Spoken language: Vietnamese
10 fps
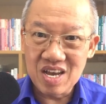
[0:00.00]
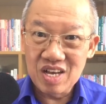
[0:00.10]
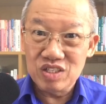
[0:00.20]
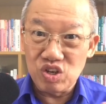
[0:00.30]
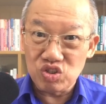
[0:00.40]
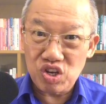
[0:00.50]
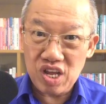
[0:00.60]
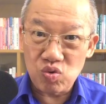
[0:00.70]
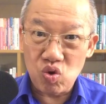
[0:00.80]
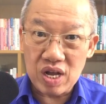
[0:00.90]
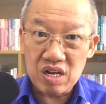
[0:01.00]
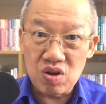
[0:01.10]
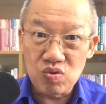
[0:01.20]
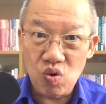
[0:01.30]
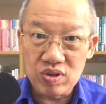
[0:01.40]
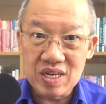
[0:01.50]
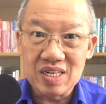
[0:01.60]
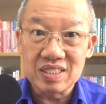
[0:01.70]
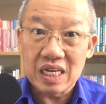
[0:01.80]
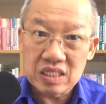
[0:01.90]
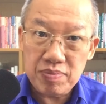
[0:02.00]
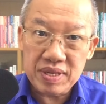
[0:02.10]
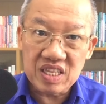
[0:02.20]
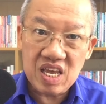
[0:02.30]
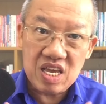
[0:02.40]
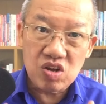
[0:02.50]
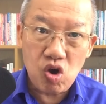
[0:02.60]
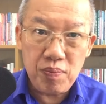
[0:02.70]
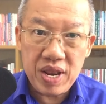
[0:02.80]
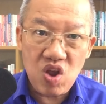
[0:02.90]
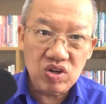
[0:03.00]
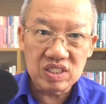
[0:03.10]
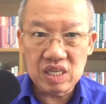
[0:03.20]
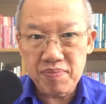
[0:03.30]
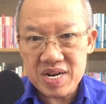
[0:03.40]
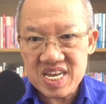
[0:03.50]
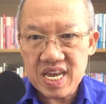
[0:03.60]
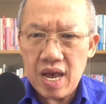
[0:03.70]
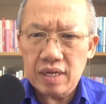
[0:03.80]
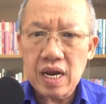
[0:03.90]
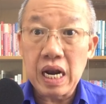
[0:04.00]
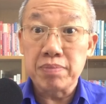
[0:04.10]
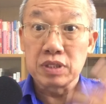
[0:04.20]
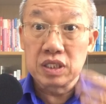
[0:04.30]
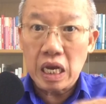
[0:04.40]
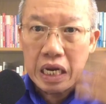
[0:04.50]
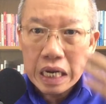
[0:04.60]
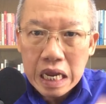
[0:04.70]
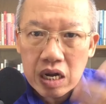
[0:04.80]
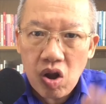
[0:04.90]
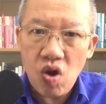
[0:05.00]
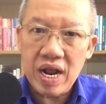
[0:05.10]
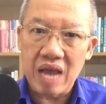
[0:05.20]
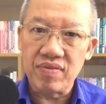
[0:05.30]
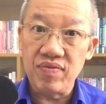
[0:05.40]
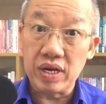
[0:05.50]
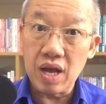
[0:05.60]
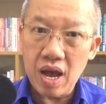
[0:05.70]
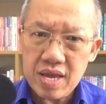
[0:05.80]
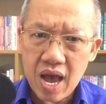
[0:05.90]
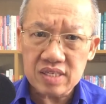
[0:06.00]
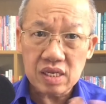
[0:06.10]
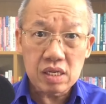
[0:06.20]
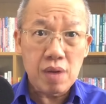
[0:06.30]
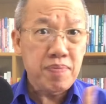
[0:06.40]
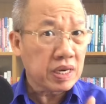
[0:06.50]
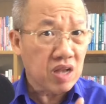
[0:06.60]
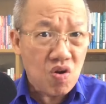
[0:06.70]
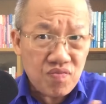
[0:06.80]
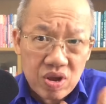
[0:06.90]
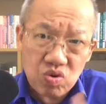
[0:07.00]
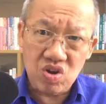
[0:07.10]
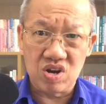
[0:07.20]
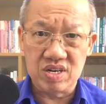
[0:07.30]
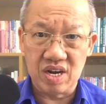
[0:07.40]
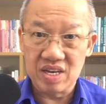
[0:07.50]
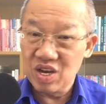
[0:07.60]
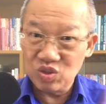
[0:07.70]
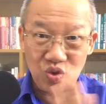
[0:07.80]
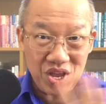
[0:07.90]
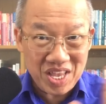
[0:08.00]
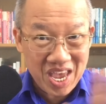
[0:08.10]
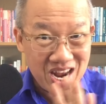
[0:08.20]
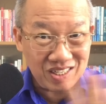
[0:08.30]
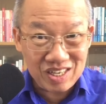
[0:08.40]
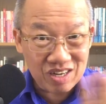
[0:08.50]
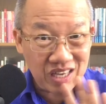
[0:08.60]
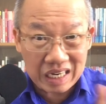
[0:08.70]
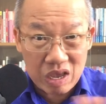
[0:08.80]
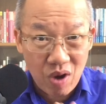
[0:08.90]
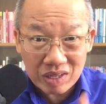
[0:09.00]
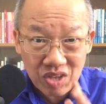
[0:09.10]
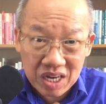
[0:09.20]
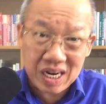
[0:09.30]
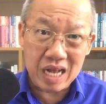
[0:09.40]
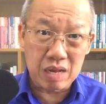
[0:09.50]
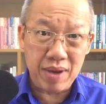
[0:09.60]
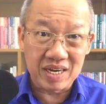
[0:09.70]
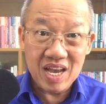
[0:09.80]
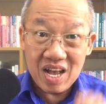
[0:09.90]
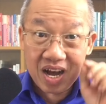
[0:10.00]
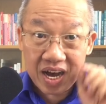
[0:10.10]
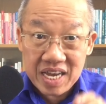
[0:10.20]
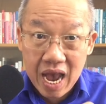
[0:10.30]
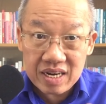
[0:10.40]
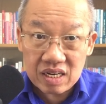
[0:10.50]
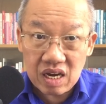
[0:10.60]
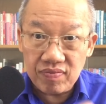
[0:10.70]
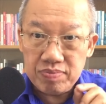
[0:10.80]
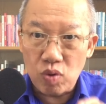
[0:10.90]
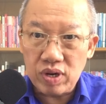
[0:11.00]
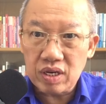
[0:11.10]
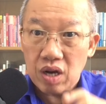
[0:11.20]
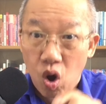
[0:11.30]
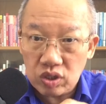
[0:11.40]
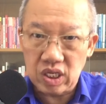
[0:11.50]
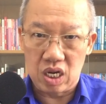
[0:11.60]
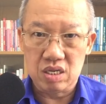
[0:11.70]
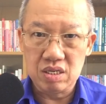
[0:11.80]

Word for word: Sự xuất hiện của các công cụ như là ChatGPT, Copilot, Gemini đang làm dấy lên lo ngại về việc AI sẽ cướp mất công việc của con người. Tuy nhiên, sự thật lại hoàn toàn khác các bạn. AI ra đời với mục đích hỗ trợ,